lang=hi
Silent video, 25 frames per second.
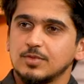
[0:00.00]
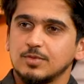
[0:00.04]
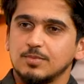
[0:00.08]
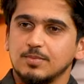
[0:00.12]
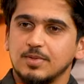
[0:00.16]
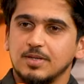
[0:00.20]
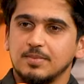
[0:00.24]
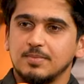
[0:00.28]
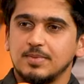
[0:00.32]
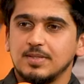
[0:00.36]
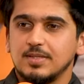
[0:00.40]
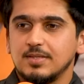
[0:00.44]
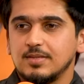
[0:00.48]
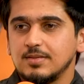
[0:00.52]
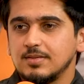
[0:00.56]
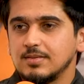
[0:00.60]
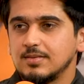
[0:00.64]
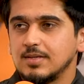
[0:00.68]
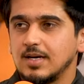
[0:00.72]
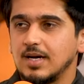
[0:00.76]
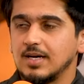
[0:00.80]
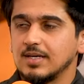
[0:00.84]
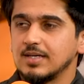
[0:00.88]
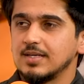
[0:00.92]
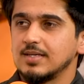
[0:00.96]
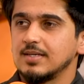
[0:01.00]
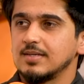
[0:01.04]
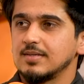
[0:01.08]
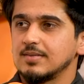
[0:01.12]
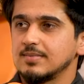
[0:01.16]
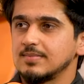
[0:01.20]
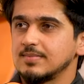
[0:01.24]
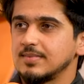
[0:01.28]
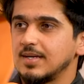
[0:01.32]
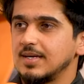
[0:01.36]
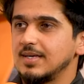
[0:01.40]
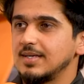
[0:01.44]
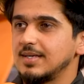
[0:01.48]
तो मे भी आगे
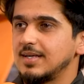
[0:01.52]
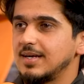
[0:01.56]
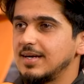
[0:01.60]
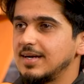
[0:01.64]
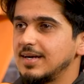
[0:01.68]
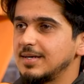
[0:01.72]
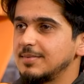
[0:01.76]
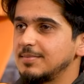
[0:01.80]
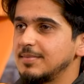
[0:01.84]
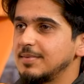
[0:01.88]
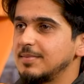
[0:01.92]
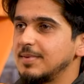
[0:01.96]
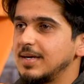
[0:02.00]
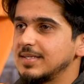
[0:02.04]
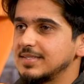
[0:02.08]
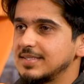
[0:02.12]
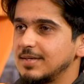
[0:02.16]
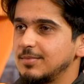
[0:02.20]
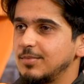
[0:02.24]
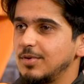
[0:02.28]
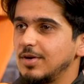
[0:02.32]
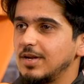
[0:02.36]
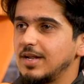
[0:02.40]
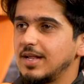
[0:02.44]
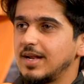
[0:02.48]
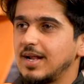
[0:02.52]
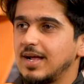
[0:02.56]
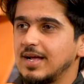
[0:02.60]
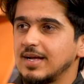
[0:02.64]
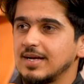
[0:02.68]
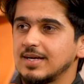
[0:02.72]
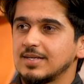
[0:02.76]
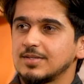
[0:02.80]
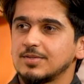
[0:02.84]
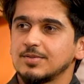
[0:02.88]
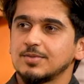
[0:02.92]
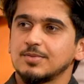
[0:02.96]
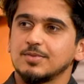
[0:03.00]
कहीं क्रिकेट में वैसा बॉलर
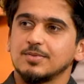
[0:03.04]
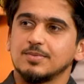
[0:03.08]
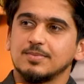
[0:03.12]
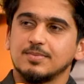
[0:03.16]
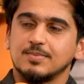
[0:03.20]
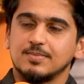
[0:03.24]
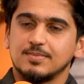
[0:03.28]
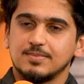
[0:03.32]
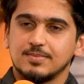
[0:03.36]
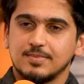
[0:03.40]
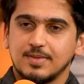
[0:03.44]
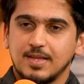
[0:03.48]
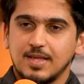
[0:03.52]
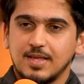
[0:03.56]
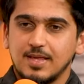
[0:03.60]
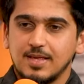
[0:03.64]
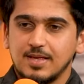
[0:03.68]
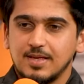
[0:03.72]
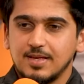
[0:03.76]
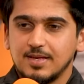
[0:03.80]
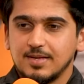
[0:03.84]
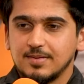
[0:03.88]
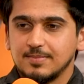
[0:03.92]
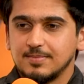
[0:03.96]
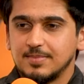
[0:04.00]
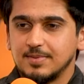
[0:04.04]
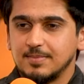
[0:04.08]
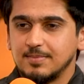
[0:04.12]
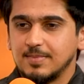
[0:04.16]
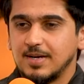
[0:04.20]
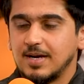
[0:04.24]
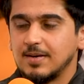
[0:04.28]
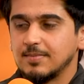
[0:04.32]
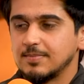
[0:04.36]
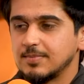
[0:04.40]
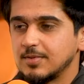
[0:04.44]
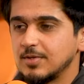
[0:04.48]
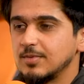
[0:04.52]
आएगा तो फिर
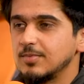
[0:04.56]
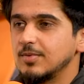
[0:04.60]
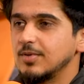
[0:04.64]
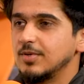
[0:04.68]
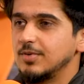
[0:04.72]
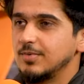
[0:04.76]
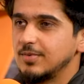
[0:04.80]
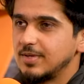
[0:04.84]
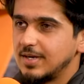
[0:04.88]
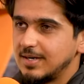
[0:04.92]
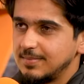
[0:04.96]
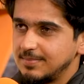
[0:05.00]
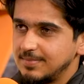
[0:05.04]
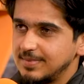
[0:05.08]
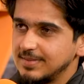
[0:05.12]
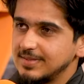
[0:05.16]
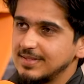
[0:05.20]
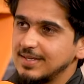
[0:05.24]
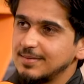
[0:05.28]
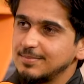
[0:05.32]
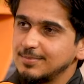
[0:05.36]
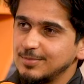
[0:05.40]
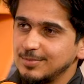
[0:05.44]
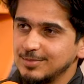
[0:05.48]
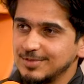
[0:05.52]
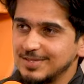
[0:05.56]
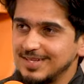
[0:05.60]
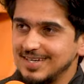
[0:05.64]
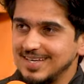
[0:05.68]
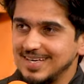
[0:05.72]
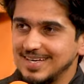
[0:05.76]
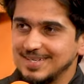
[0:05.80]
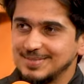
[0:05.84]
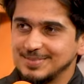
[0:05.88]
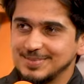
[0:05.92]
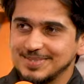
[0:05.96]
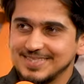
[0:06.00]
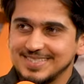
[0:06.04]
मैं आपको बोलूँगा आप फिर तब पूछ
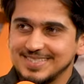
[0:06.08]
लिएगा